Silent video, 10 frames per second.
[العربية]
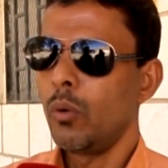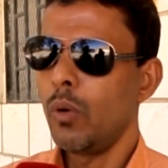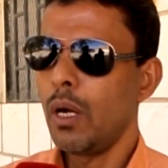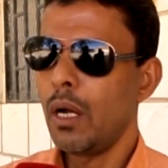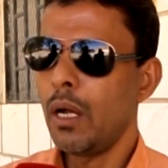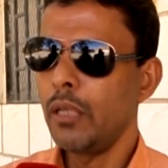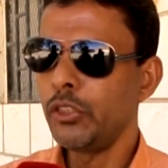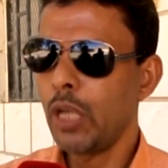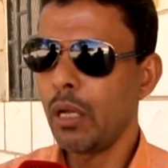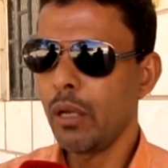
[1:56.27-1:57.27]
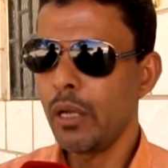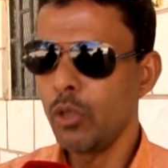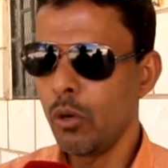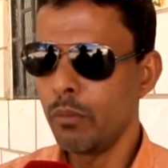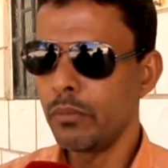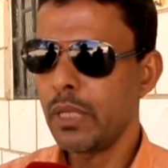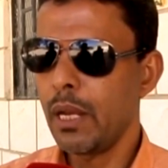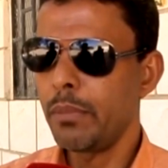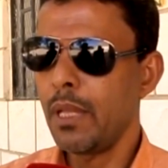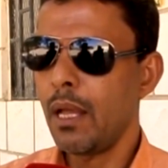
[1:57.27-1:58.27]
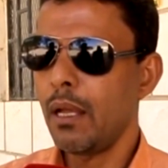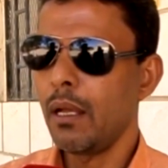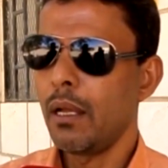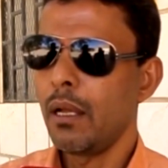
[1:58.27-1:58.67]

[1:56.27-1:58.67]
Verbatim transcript: وإن شاء الله اليوم سنبدأ